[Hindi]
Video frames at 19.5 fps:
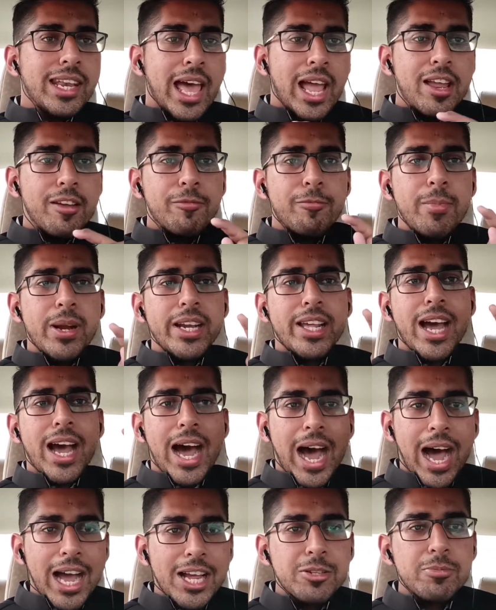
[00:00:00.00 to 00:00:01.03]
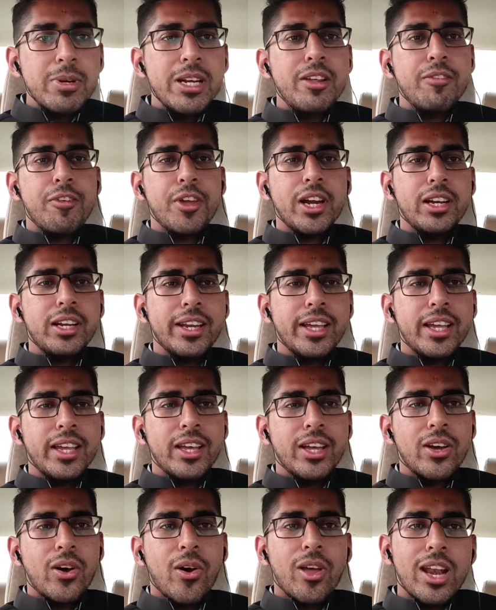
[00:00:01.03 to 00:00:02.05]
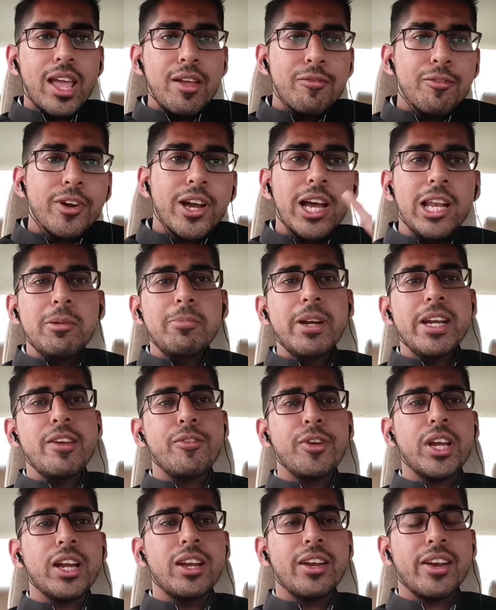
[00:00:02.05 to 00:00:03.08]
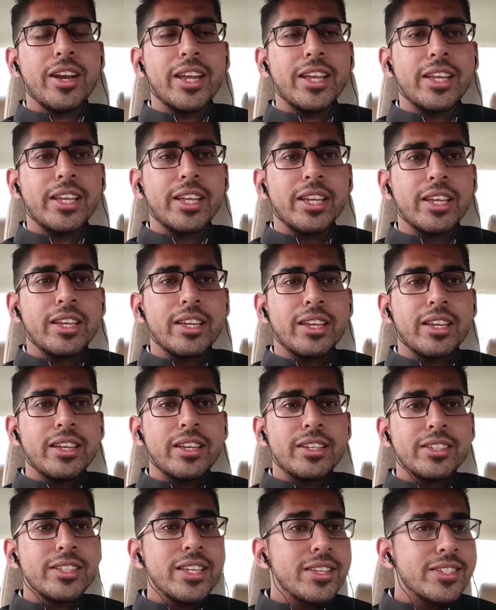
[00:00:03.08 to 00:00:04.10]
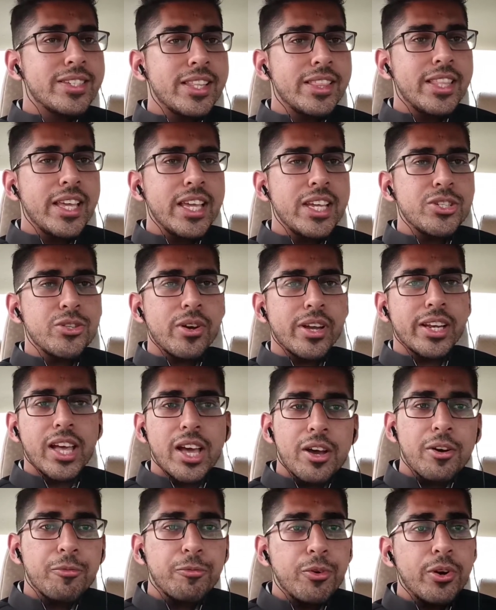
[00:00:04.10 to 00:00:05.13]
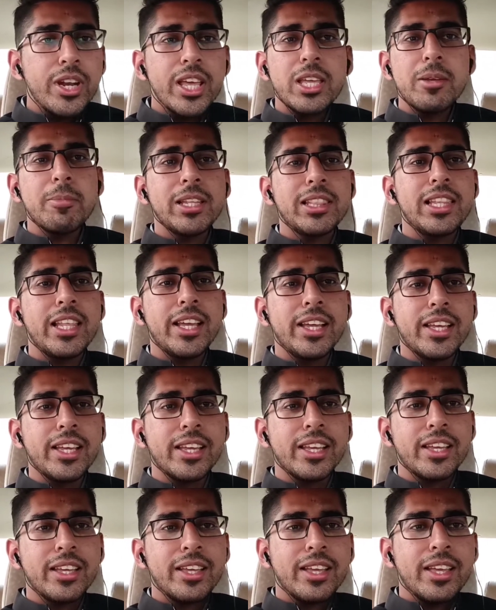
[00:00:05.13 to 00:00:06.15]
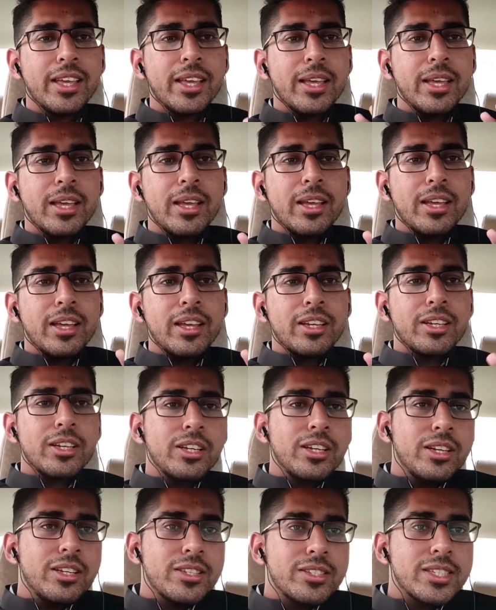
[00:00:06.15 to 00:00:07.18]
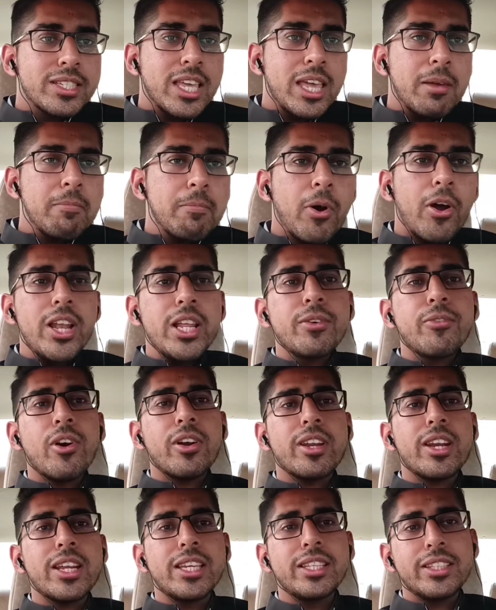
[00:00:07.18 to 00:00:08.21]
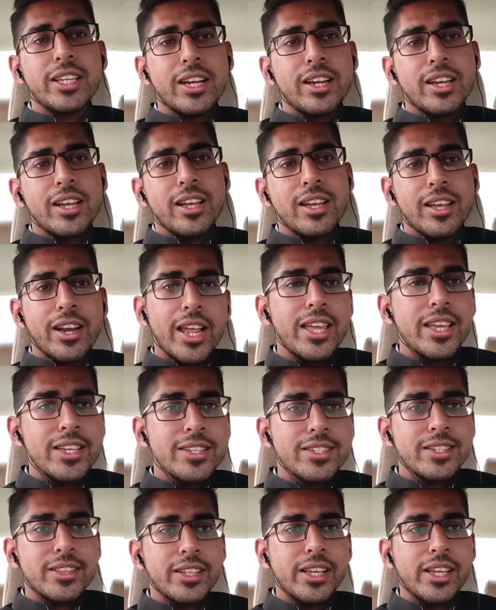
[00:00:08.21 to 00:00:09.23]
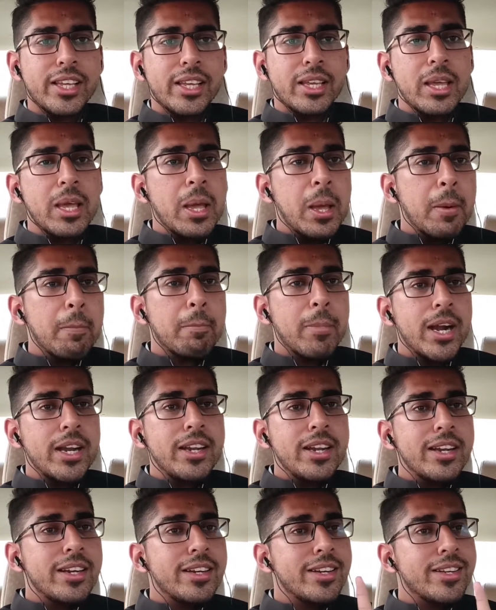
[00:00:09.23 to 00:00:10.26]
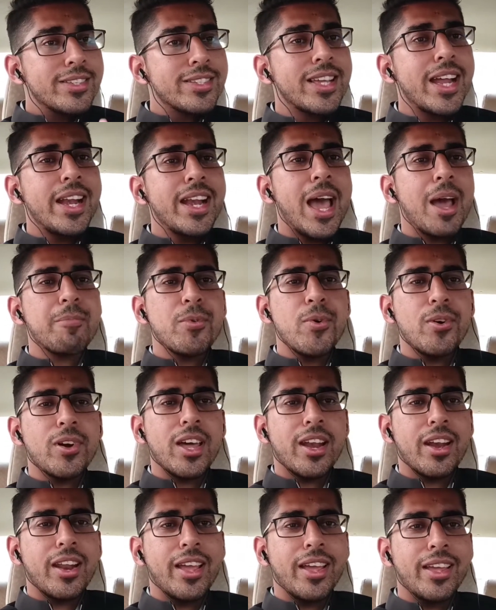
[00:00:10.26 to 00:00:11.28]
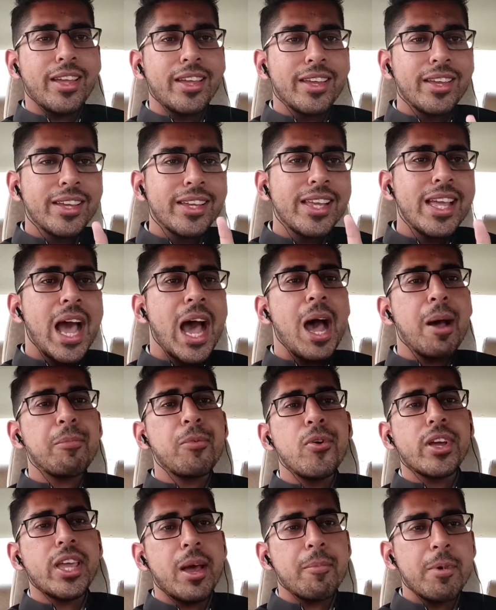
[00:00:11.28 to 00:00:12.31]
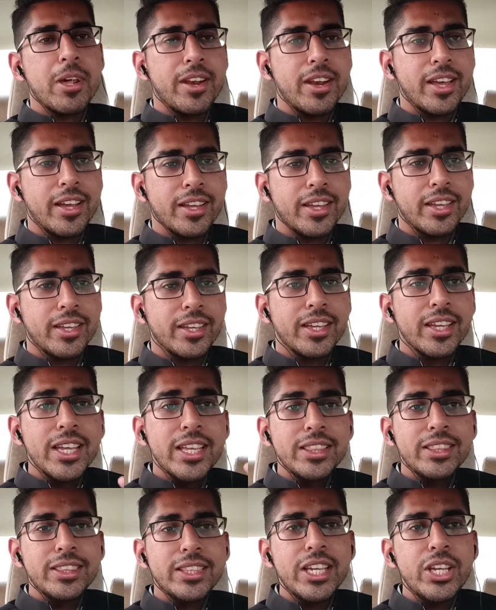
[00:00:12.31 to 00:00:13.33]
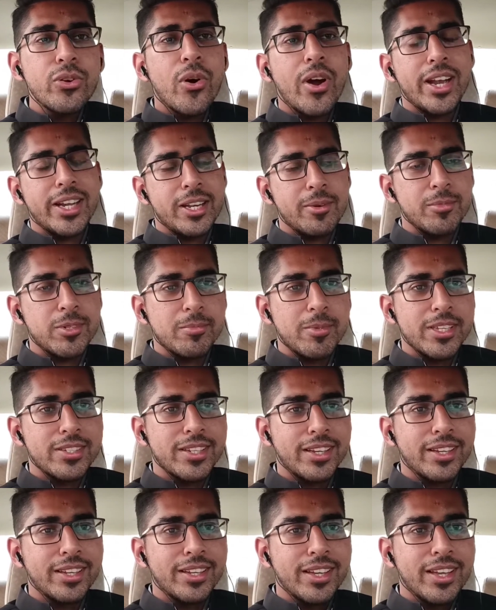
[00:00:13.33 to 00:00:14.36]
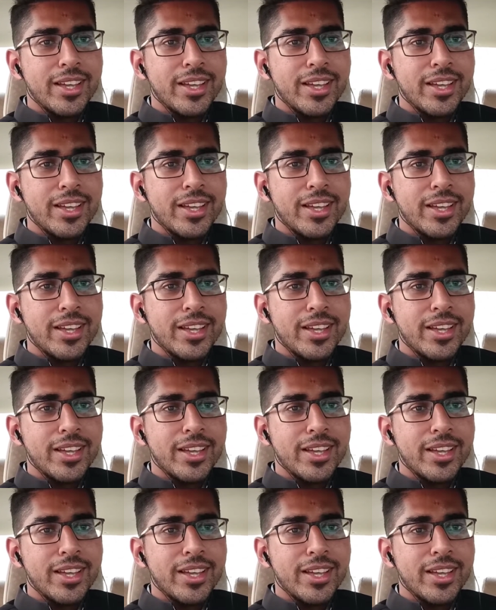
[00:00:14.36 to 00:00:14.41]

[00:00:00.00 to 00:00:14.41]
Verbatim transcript: लाइफ बेटा आज भी डिफ़िकल्ट है और लाइफ कल भी डिफ़िकल्ट रहेगी ये ज़िंदगी जो है ना वो नहीं बदलेगी सेम बॉइलिंग वाटर की तरह रहेगी ज़िंदगी बट डिसाइड आपको करना है कि आपको क्या बनना है इन तीनों आइटम्स में से